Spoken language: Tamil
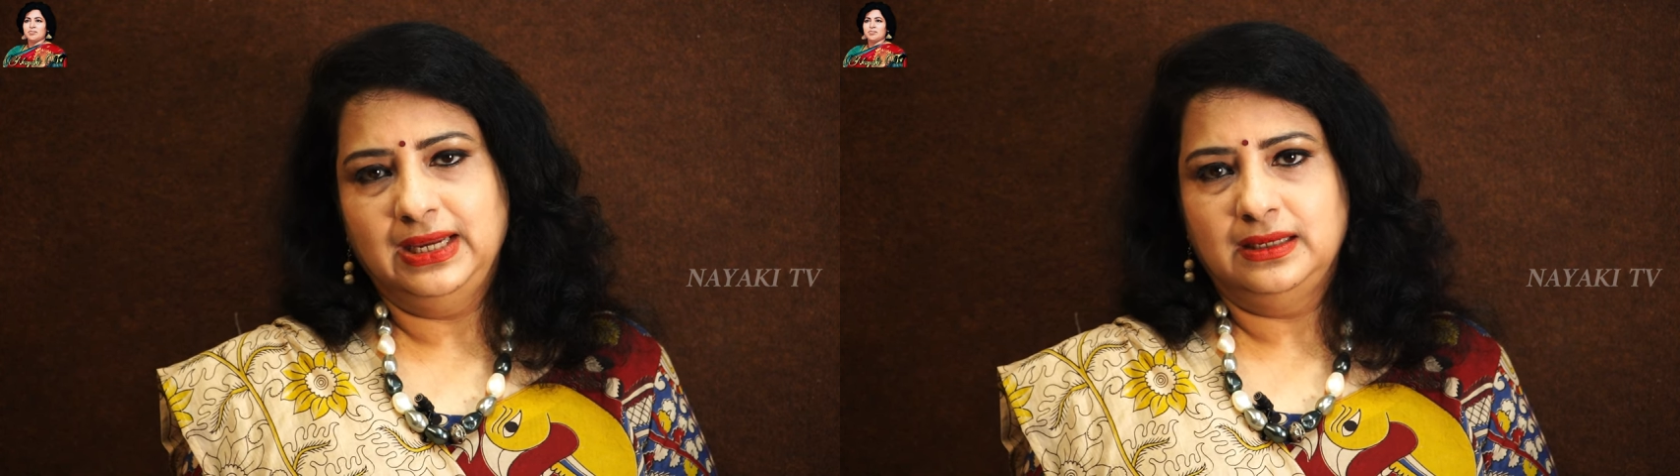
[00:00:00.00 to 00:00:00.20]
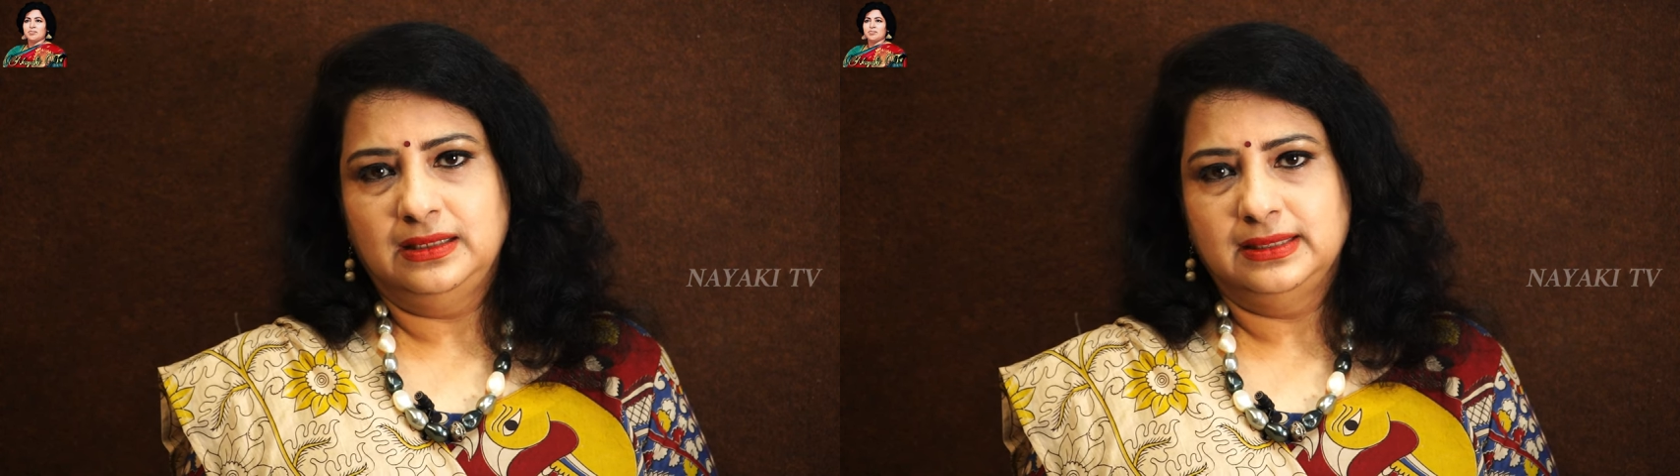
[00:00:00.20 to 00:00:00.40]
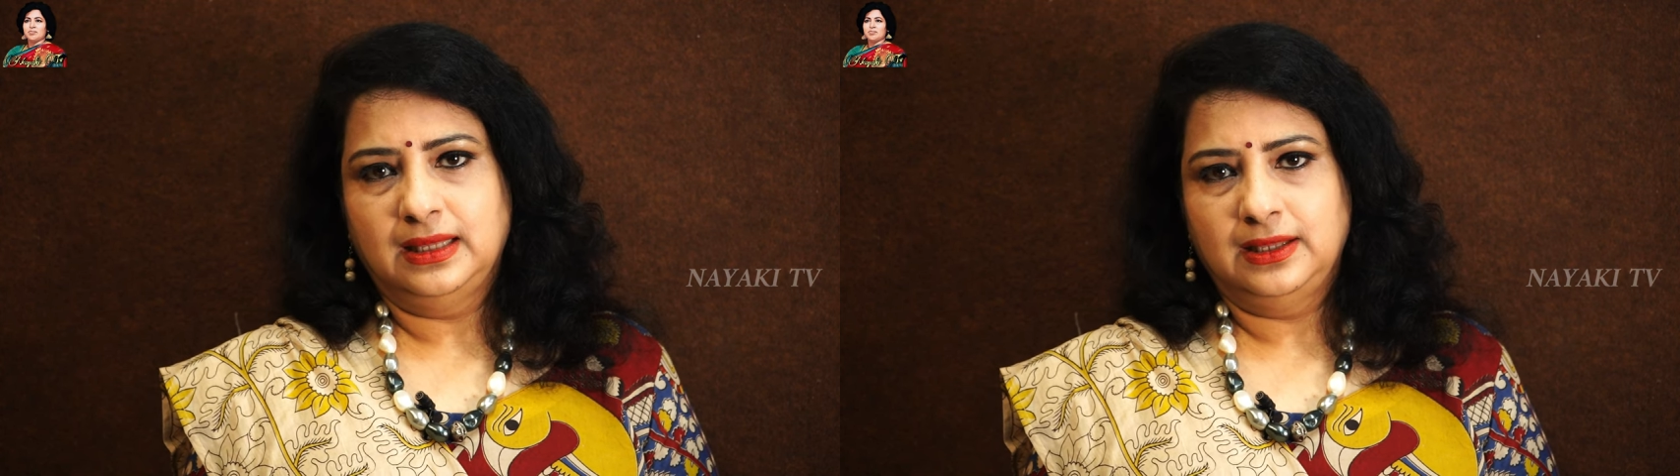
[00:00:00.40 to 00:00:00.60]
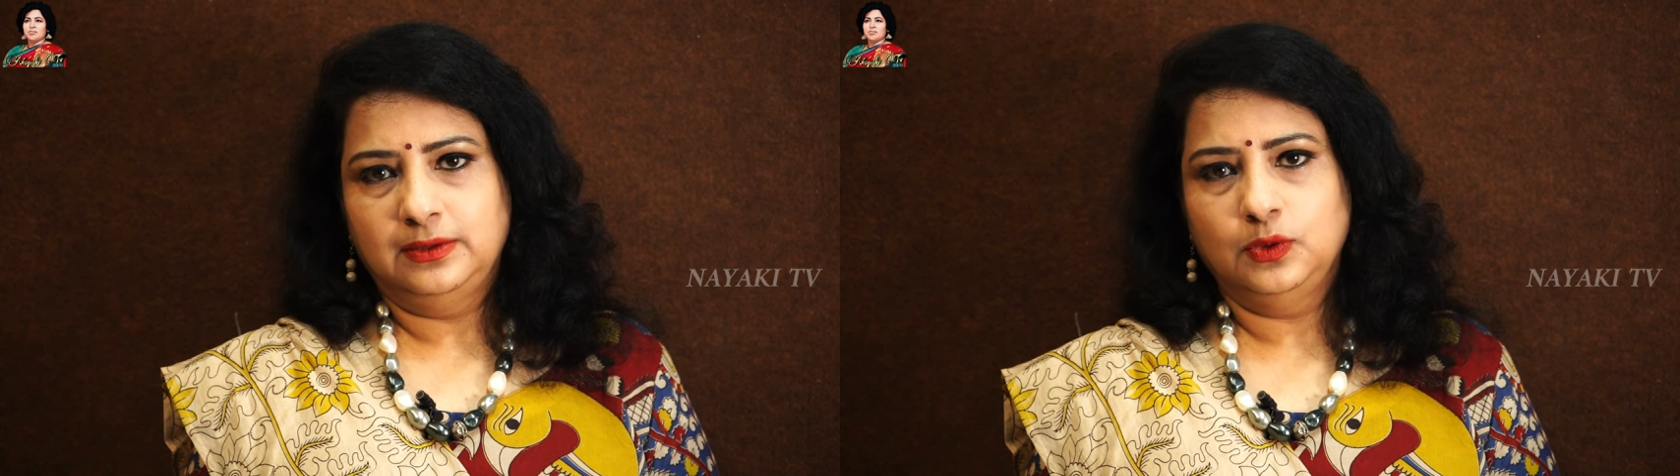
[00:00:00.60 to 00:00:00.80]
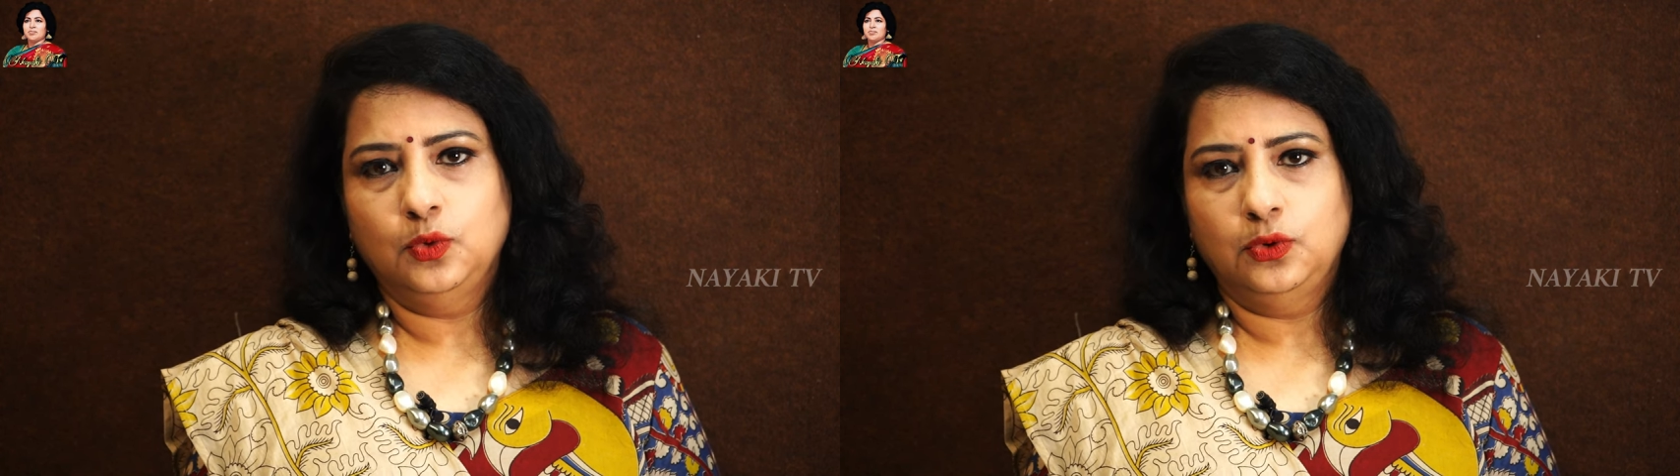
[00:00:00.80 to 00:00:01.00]
ரிங்கிள்ஸ்
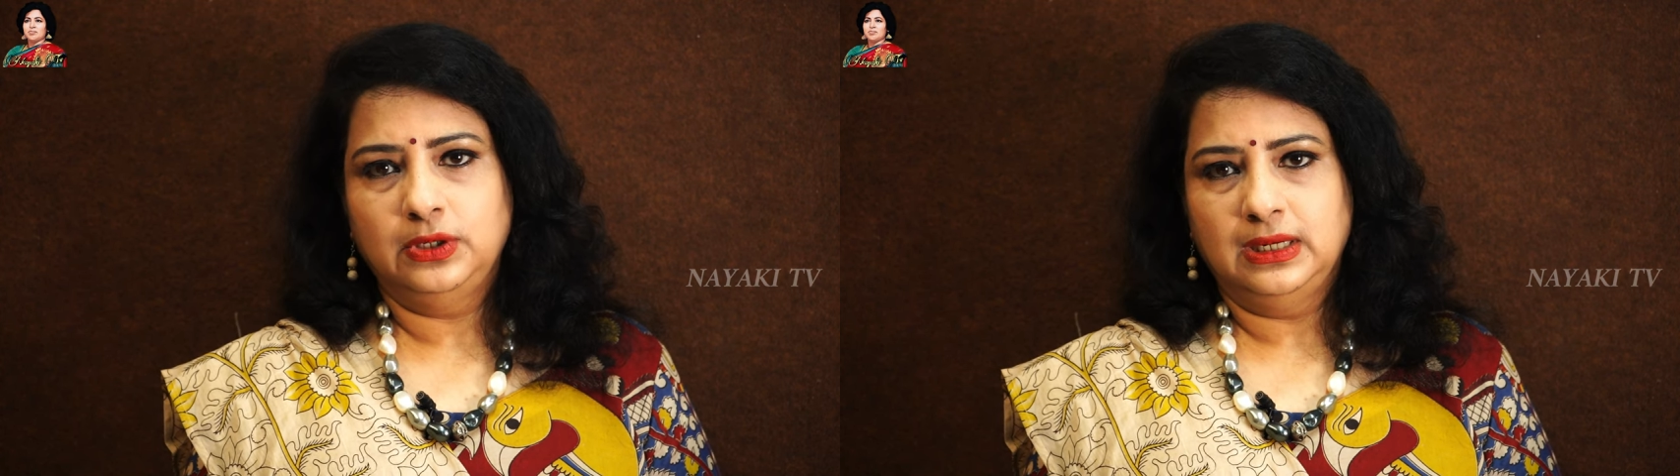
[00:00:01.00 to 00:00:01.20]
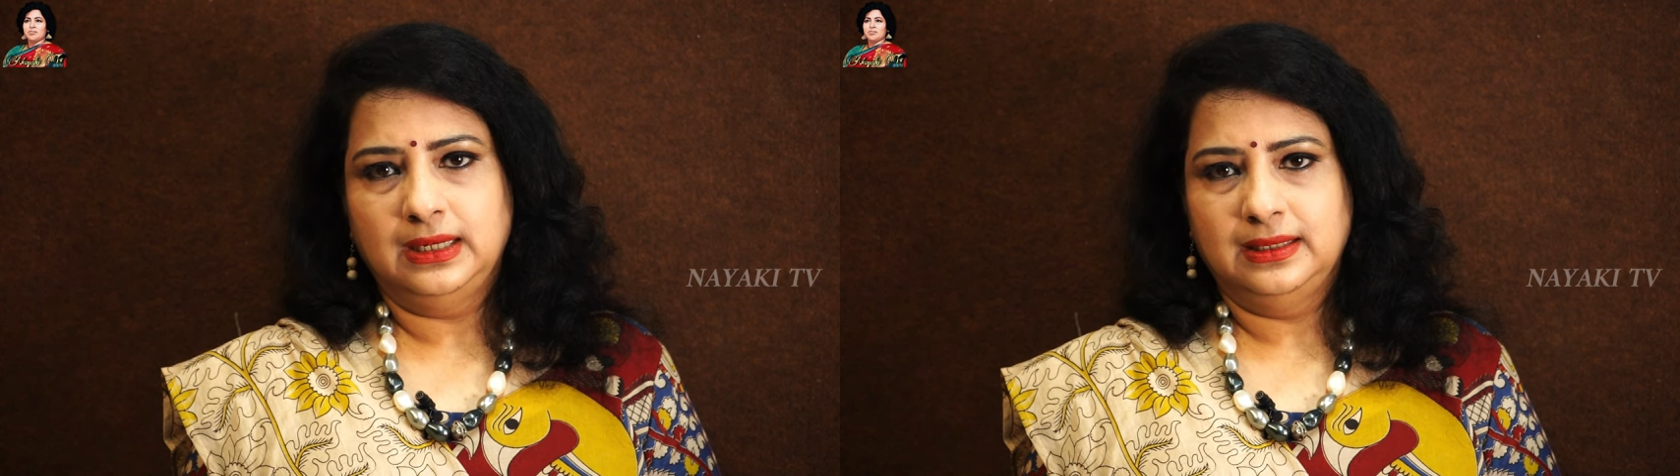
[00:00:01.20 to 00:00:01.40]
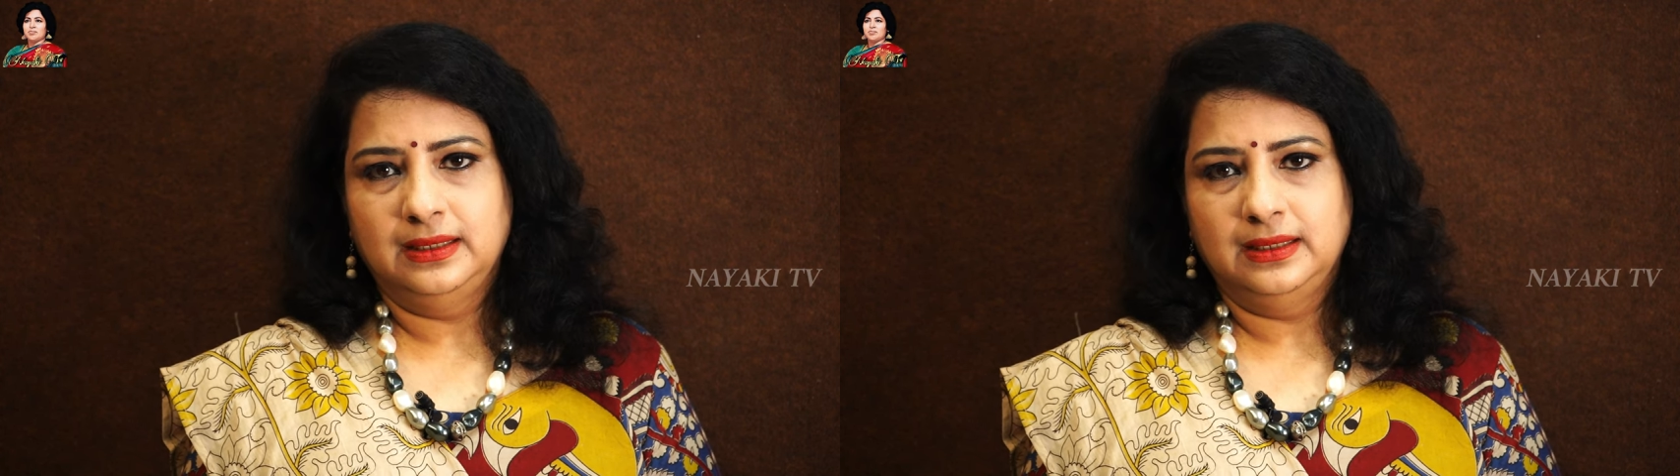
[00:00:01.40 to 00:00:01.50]
அதாவது கோடுகள்